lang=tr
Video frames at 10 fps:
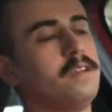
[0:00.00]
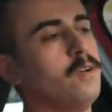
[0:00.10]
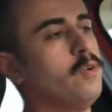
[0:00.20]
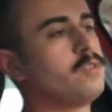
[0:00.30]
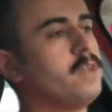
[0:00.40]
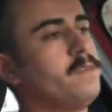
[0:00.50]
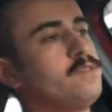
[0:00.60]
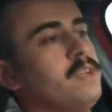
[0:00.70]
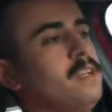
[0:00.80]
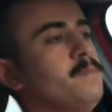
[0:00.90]
ÖTV
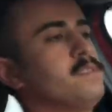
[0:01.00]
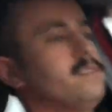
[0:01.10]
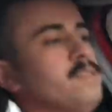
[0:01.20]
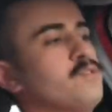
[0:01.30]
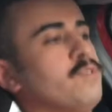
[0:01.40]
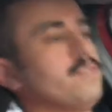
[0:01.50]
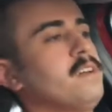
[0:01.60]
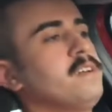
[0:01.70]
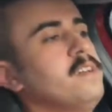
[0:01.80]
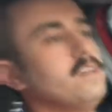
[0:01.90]
düzenlemesinden
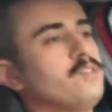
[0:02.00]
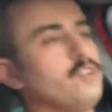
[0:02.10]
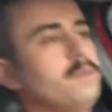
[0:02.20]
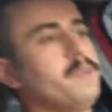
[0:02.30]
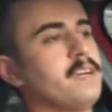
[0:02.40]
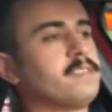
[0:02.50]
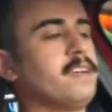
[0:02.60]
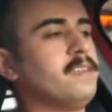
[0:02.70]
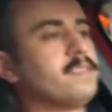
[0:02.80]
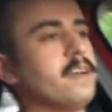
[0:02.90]
sonra şöyle biraz daha
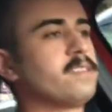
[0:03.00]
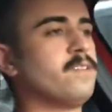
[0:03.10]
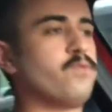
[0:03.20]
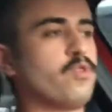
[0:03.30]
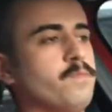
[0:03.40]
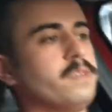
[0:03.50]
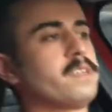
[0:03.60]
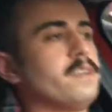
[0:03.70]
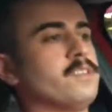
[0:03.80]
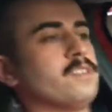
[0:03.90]
internette forumları
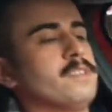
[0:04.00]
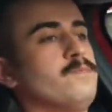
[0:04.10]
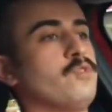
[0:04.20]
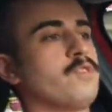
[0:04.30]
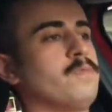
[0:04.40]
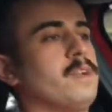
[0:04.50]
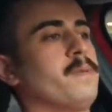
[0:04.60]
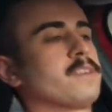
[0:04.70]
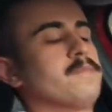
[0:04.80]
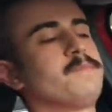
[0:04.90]
karıştırdım, yorumlara
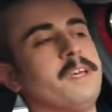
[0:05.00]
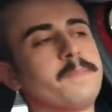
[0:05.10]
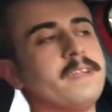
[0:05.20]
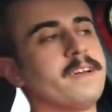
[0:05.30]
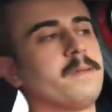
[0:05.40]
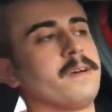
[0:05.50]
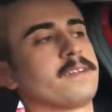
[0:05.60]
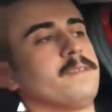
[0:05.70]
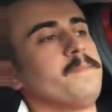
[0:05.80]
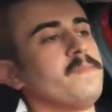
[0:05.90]
baktım, tepkilere
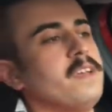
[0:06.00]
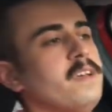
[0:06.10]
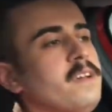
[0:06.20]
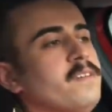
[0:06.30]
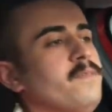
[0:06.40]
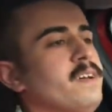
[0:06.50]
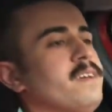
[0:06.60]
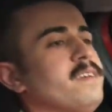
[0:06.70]
baktım ve